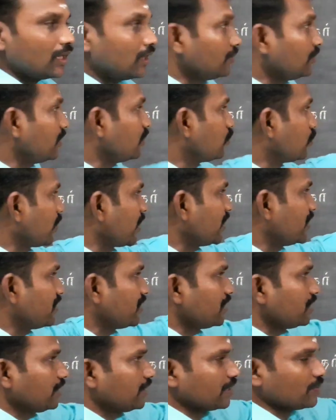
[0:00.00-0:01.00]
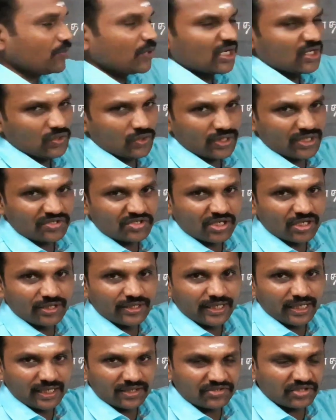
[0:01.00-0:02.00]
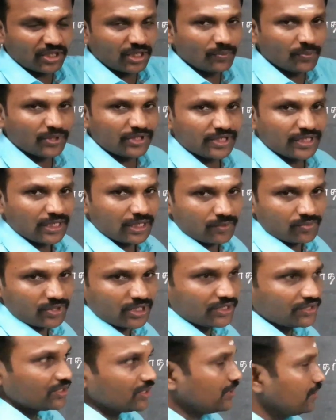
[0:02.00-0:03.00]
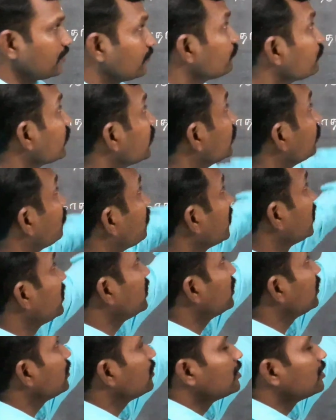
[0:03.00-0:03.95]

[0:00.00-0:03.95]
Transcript: அப்படி உரையிடையிட்ட பாட்டுடைய செயல்னாலே சிலப்பதிகாரம் தான் தெரியும் இப்படி